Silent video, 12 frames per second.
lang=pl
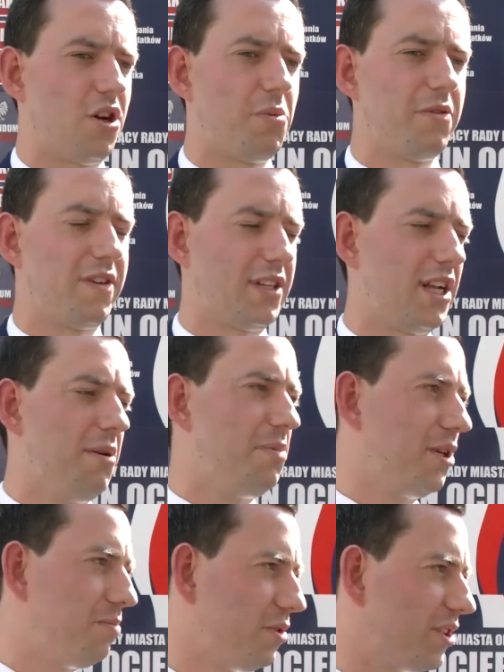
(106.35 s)
obywatele
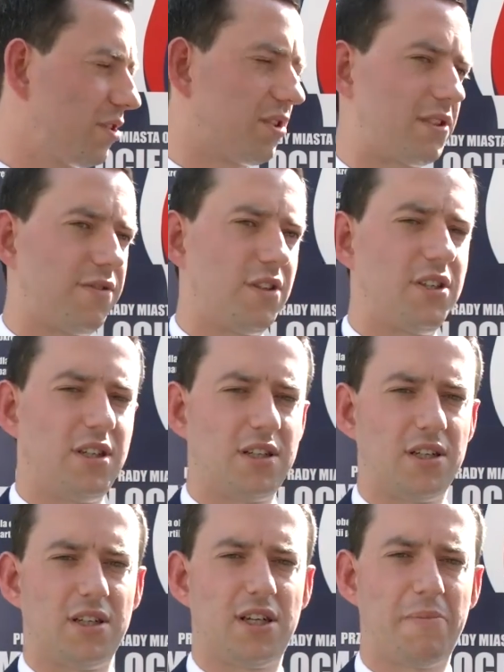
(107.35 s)
byli blisko swoich
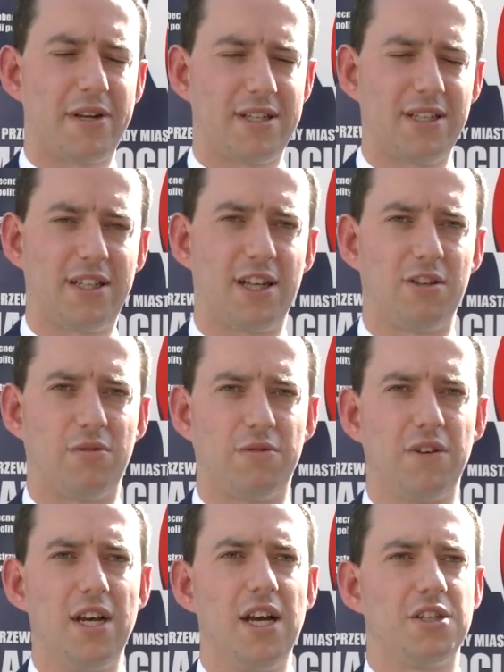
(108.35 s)
e, reprezentantów,